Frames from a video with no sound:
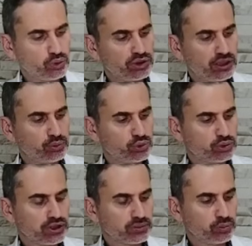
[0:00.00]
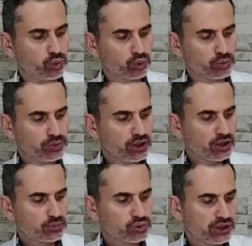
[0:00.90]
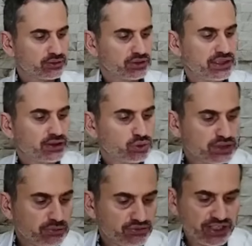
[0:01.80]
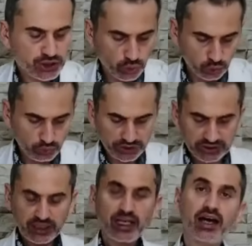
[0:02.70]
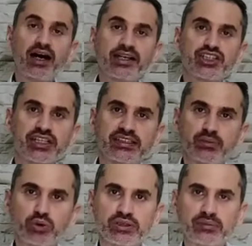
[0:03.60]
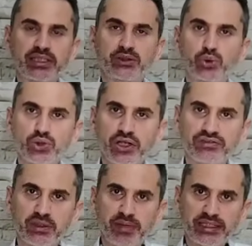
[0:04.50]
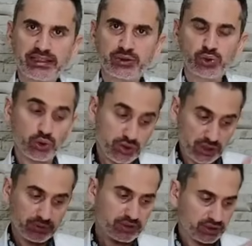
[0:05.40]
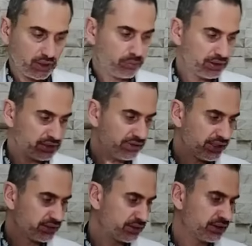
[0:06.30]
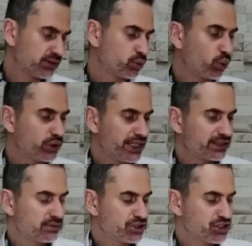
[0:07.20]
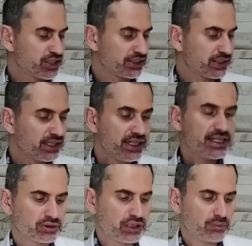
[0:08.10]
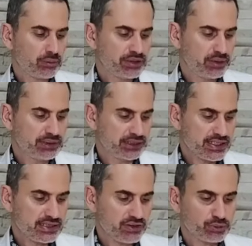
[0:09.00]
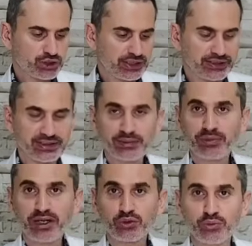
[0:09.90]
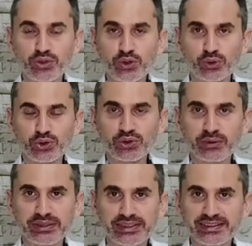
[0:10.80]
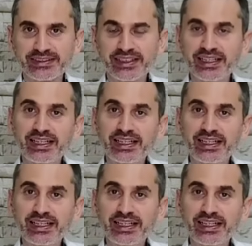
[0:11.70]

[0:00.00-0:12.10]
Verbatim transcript: limon kabuğunu tabi buldum. Bu da yine güzel bir fresh koku verir. Aynı şekilde bunu da bir 2-3 hafta bekletiyoruz. Tabi kapalı ve e, koyu renkli bir şişede tamamlayabiliriz ve bu şekilde de parfümümüzü oluşturabiliriz.